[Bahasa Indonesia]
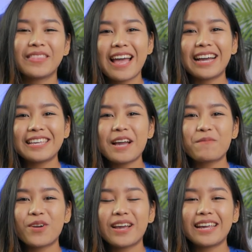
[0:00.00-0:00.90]
Nah,
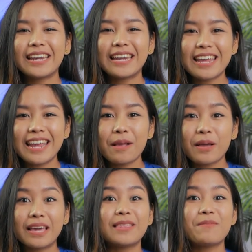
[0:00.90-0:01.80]
ketiga produk ini
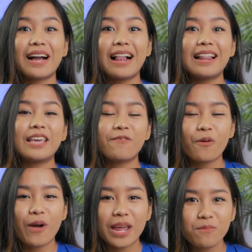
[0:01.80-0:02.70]
kita bakal
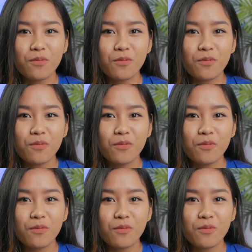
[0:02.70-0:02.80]
giveaway